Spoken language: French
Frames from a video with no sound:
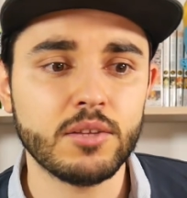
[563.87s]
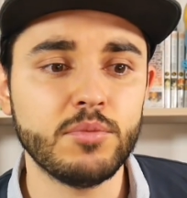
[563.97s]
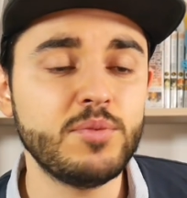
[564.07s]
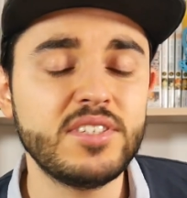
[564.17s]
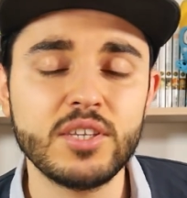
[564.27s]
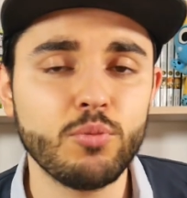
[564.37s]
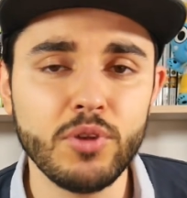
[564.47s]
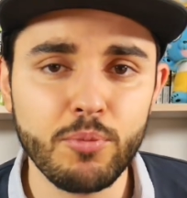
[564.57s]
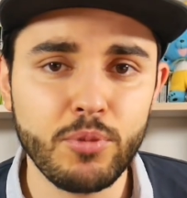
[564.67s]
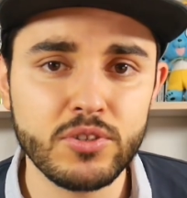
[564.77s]
Même si c'est ton
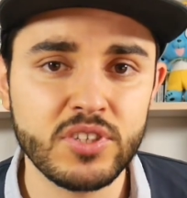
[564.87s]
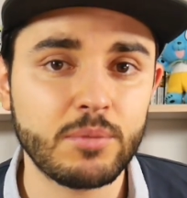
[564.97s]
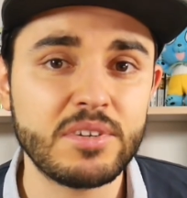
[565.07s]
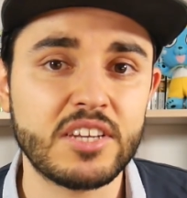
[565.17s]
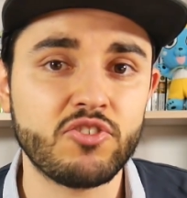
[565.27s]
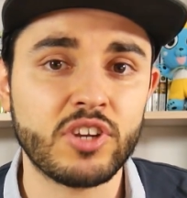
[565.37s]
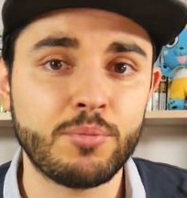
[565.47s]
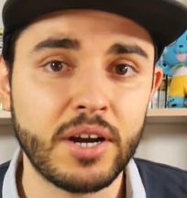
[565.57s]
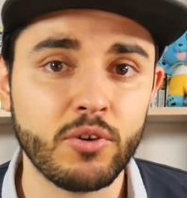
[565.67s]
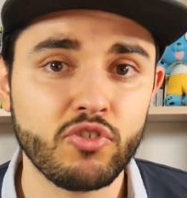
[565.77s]
meilleur pote, tu sais que ça changera
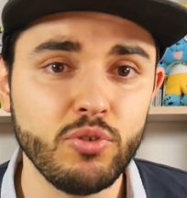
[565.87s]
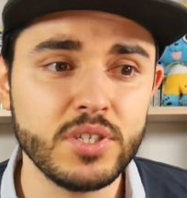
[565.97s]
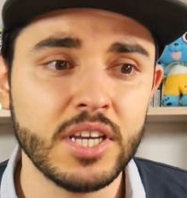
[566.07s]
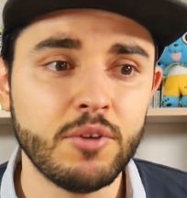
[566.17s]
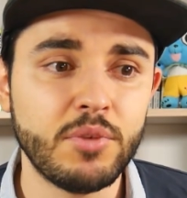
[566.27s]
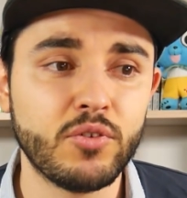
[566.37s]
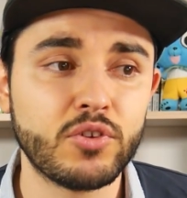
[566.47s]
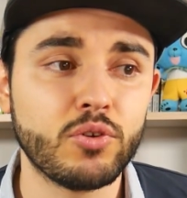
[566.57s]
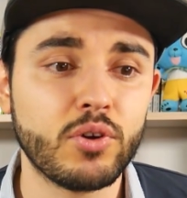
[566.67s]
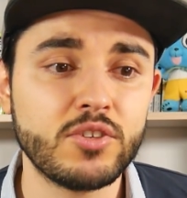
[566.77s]
pas grand chose, mais
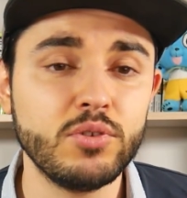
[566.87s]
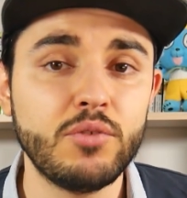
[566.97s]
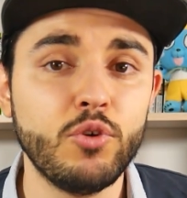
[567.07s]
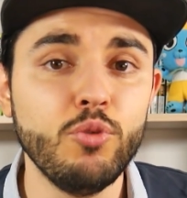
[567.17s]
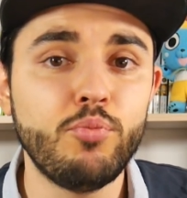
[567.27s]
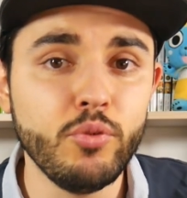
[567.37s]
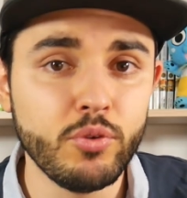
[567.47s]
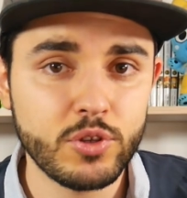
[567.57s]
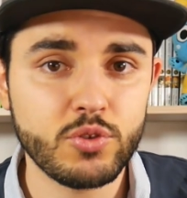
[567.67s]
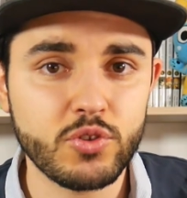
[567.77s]
votre relation n'évolue plus.
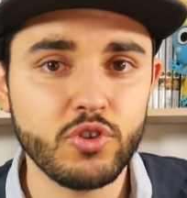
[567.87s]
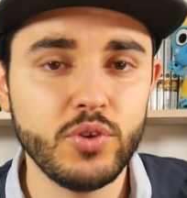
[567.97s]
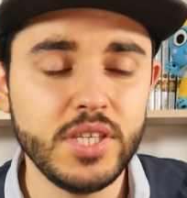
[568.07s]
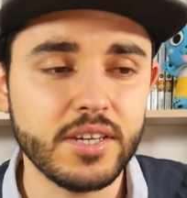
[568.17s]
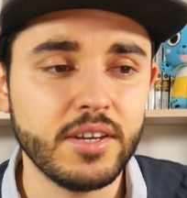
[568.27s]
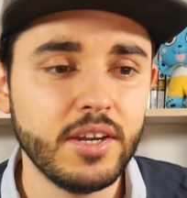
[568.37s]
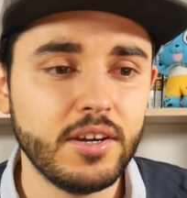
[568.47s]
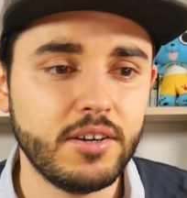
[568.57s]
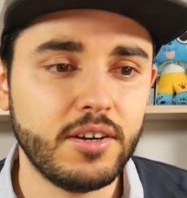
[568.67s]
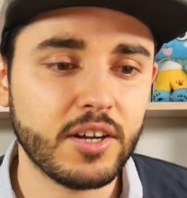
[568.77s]
Tu vois ce que je veux dire
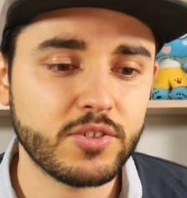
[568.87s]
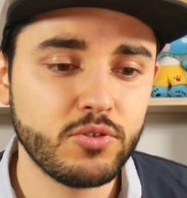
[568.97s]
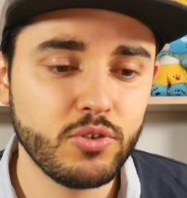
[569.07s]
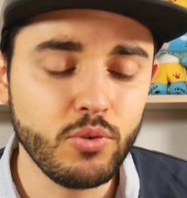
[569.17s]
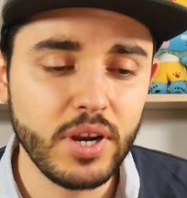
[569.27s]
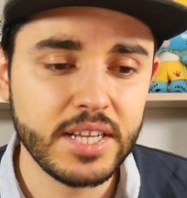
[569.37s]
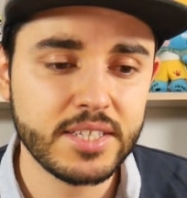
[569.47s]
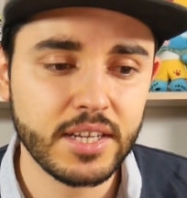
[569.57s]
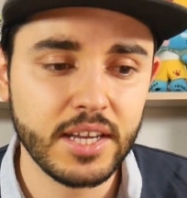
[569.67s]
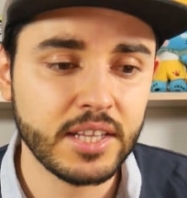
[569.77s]
euh, Alors que du coup, là,
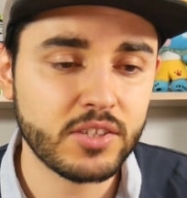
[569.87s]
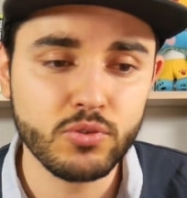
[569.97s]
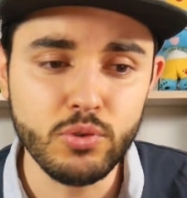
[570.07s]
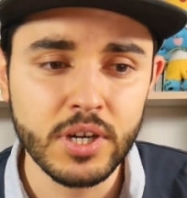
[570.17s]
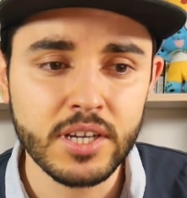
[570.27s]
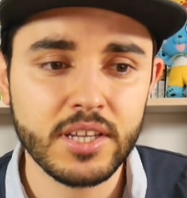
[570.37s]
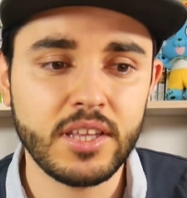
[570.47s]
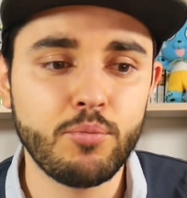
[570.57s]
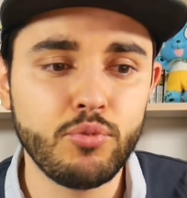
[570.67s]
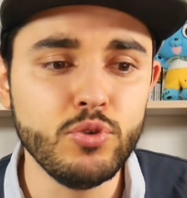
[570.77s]
Lisana et Natsu, qui
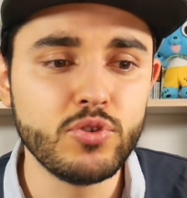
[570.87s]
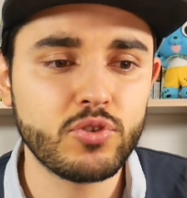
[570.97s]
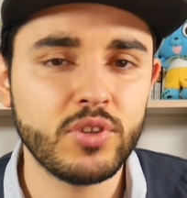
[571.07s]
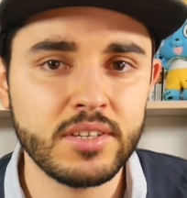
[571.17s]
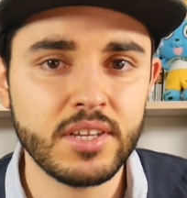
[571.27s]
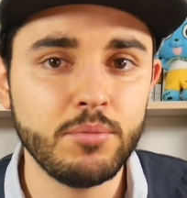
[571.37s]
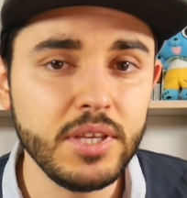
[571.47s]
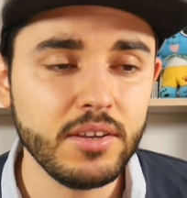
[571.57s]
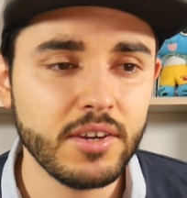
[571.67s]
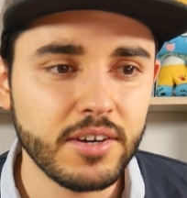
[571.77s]
étaient plus que des
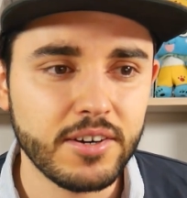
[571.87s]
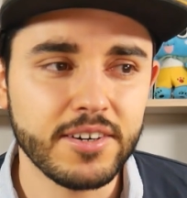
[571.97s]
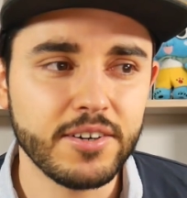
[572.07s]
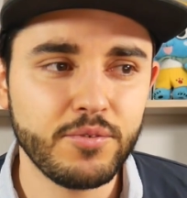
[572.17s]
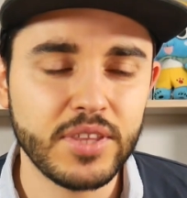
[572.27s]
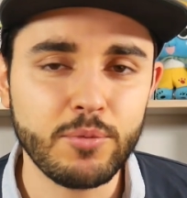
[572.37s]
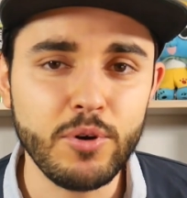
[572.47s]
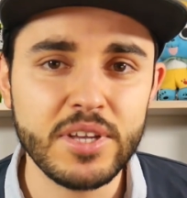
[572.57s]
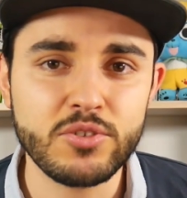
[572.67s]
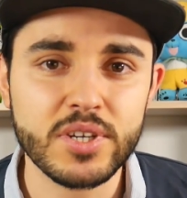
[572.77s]
amis, euh,
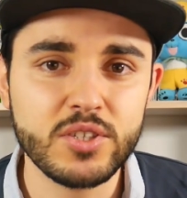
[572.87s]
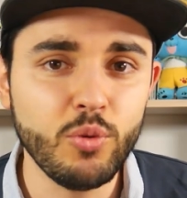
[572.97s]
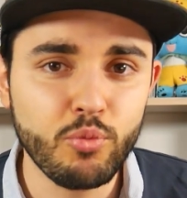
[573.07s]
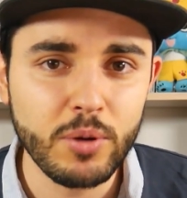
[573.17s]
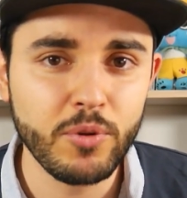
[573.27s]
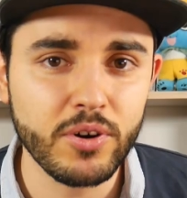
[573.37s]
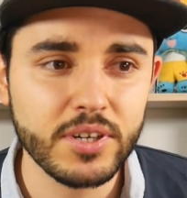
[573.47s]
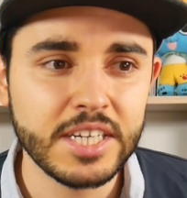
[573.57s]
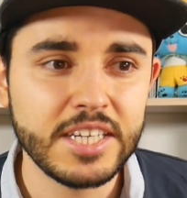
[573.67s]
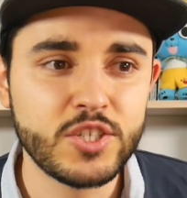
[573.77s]
finalement, ils sont restés au point mort.
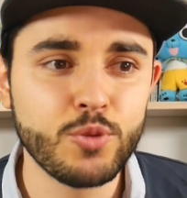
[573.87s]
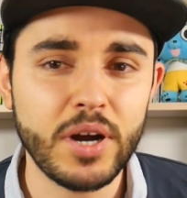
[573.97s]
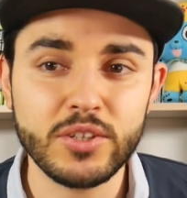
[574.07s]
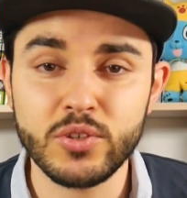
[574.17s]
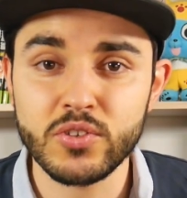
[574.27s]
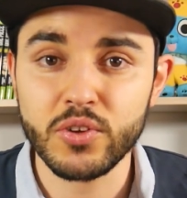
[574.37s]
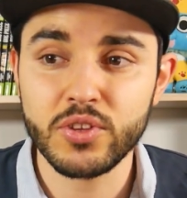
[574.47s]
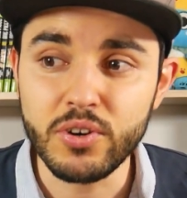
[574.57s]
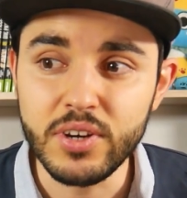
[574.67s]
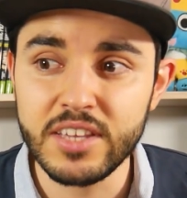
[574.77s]
Ils se parlent de temps en
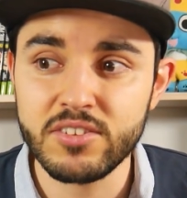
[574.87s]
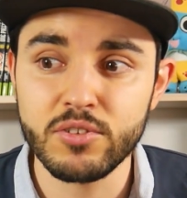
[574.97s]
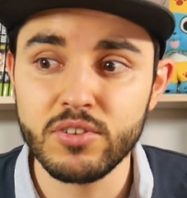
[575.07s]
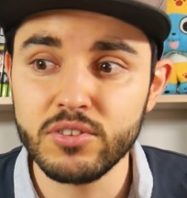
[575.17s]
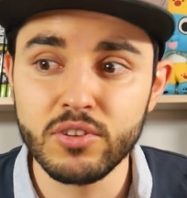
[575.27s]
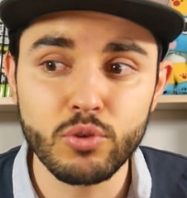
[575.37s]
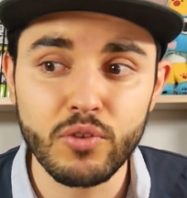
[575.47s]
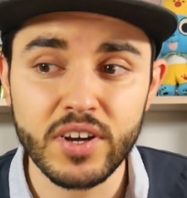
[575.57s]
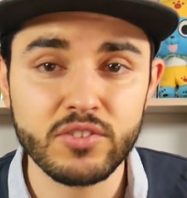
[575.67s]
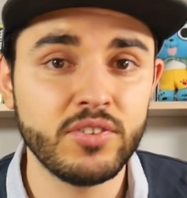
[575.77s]
temps, ils se donnent deux trois
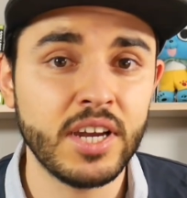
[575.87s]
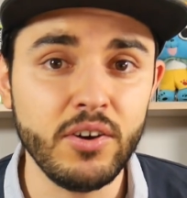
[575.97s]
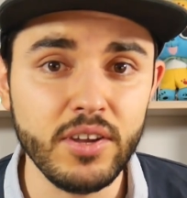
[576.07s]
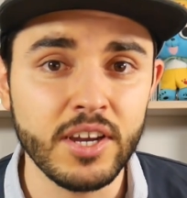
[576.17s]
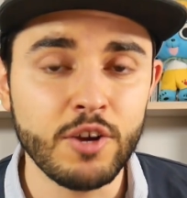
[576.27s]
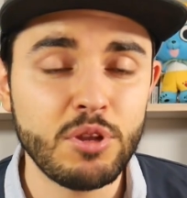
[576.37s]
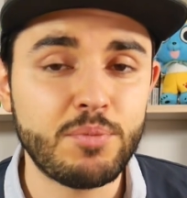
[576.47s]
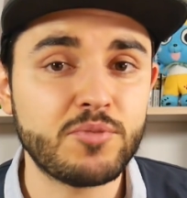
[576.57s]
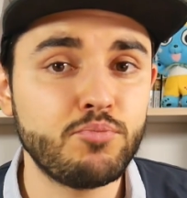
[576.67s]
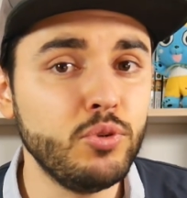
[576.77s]
phrases de dialogue, mais ils
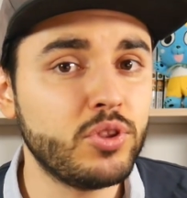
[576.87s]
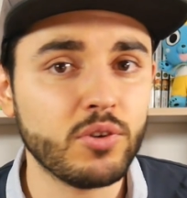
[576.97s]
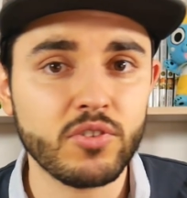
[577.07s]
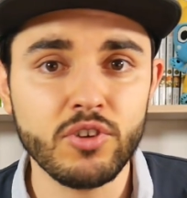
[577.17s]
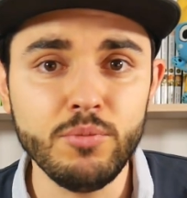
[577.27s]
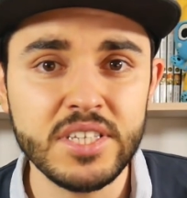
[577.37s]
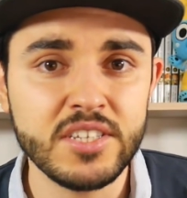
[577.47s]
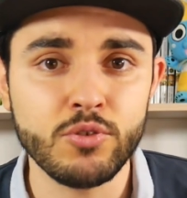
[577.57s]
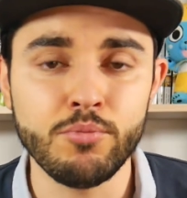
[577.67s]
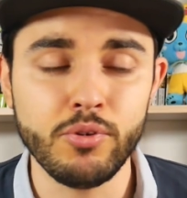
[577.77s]
passent plus de temps ensemble, ils
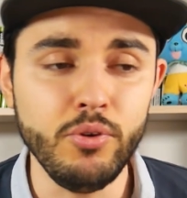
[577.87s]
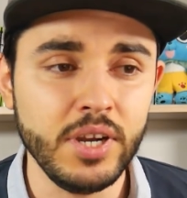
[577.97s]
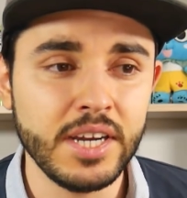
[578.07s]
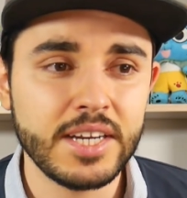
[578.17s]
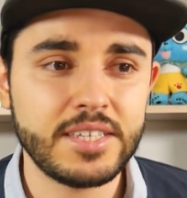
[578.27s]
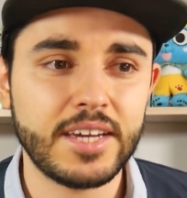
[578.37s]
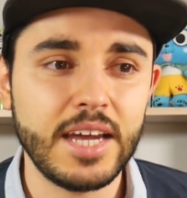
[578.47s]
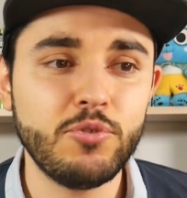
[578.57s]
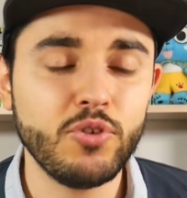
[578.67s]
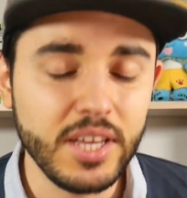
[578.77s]
discutent plus, et c'est quand
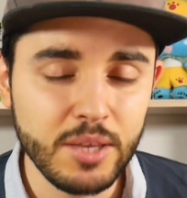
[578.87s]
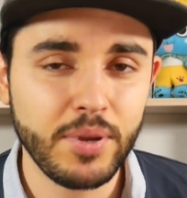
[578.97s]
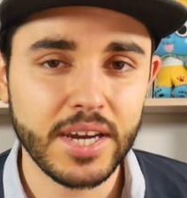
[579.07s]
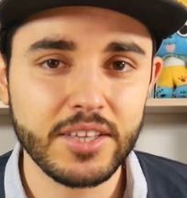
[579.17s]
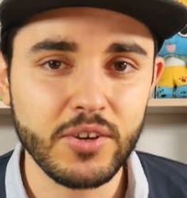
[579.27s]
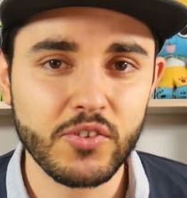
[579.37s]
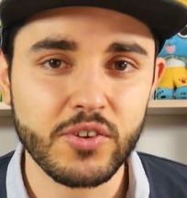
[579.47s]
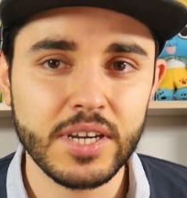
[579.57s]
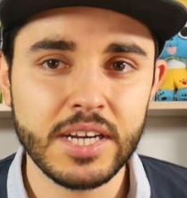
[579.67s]
même, tu vois, hyper étrange.